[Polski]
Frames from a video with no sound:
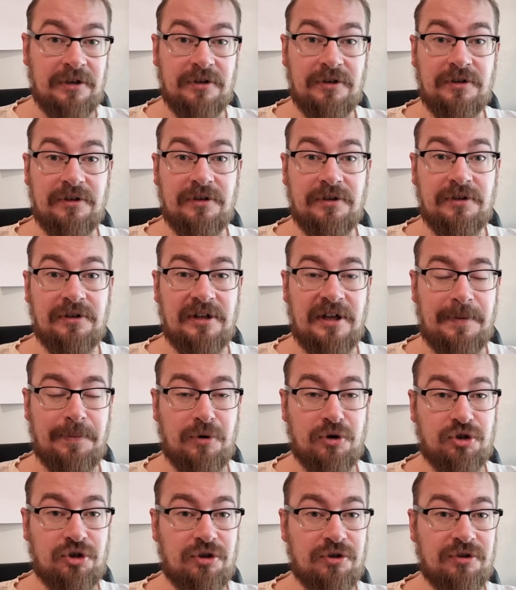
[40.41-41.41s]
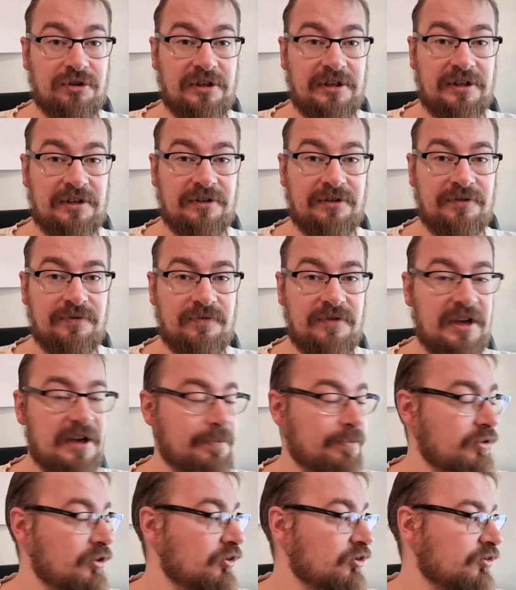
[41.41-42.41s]
Y, na początek
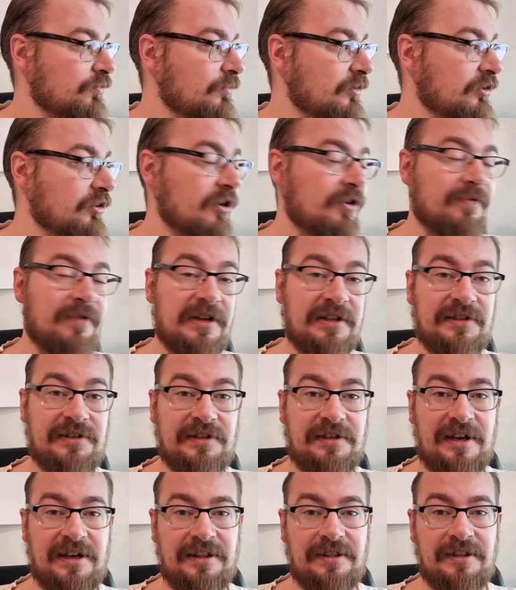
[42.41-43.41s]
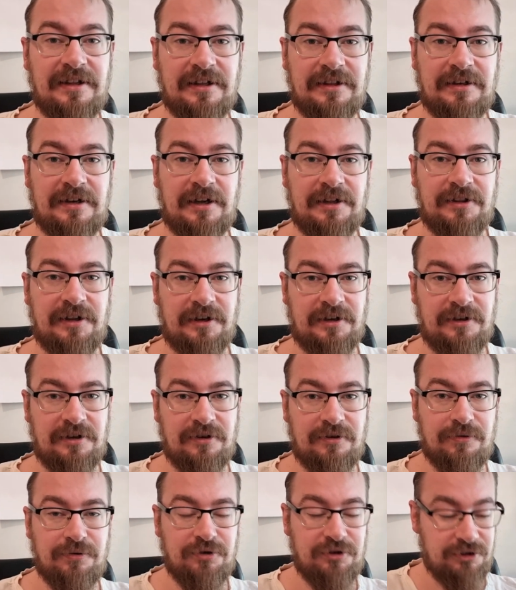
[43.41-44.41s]
dwie prośby do Was. Jedna dla
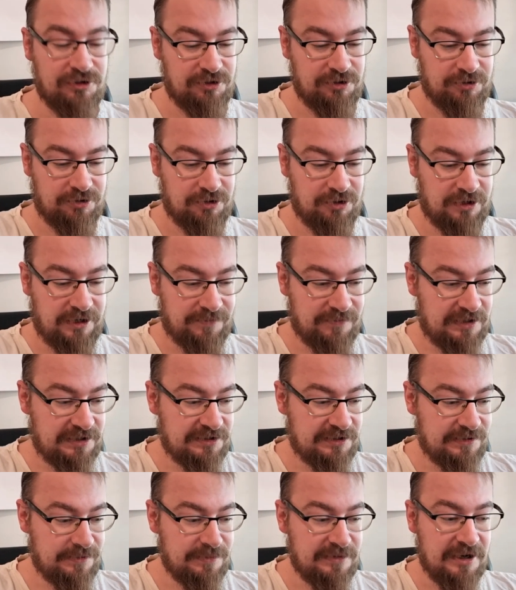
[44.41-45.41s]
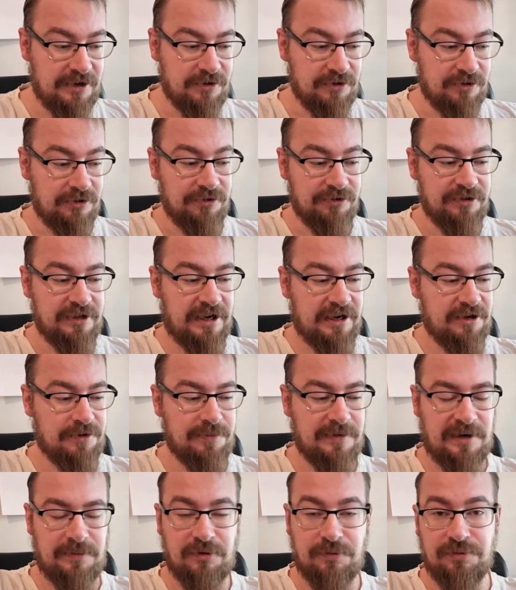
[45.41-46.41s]
takich ludzi, co trochę więcej mnie
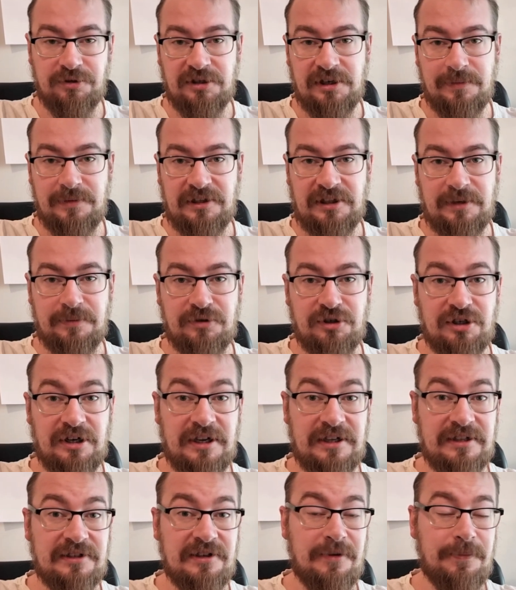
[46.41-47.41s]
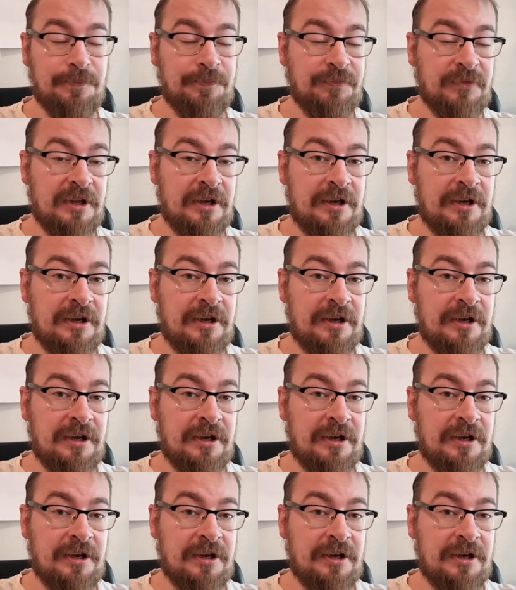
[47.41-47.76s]
oglądają albo przynajmniej tam śledzą.